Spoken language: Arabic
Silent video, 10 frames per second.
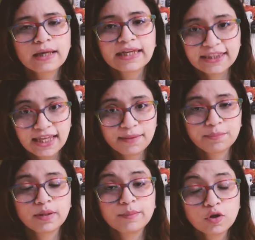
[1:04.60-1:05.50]
كتاب
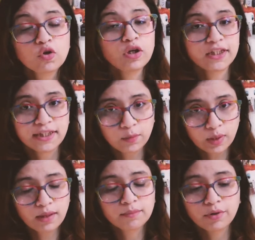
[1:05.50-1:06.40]
من كل
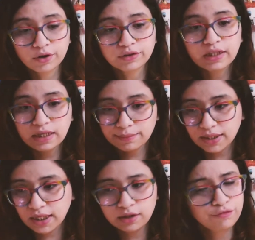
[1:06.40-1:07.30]
دولة بقدر
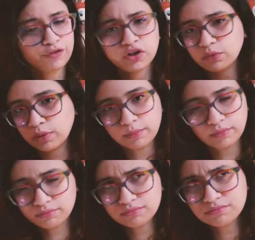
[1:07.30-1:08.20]
الامكان في دول
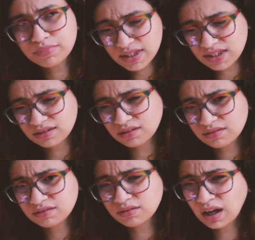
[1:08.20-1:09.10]

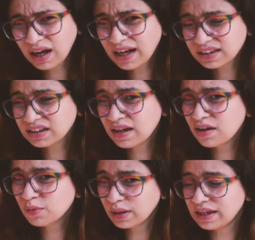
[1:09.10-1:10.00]
بسيطة
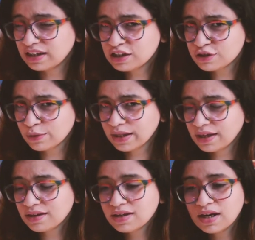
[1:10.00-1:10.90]
عددها قليل
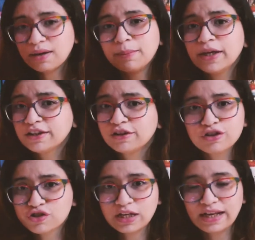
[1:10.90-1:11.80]
شوية ما
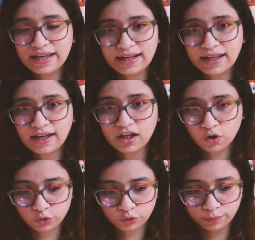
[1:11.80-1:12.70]
قدرتش الاقي لها
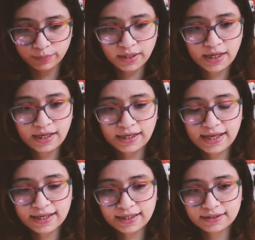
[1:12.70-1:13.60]
كتب
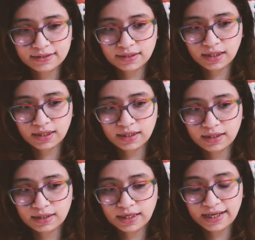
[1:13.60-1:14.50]
لكن
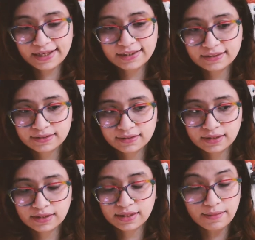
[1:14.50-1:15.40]
آه لقيت
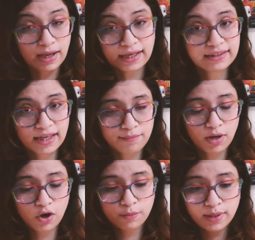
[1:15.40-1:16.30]
آه، قعدت آه
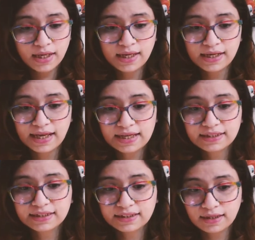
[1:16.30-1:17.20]
اجمعهم
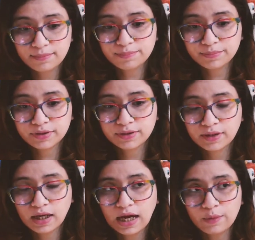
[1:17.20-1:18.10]
لقيت كتاب
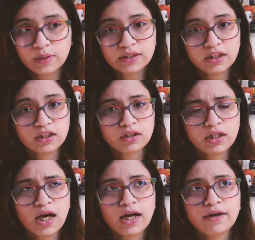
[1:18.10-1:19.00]
حاولت
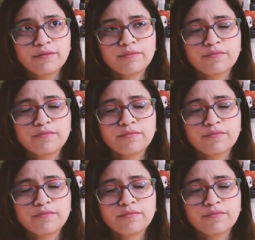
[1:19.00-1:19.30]
انها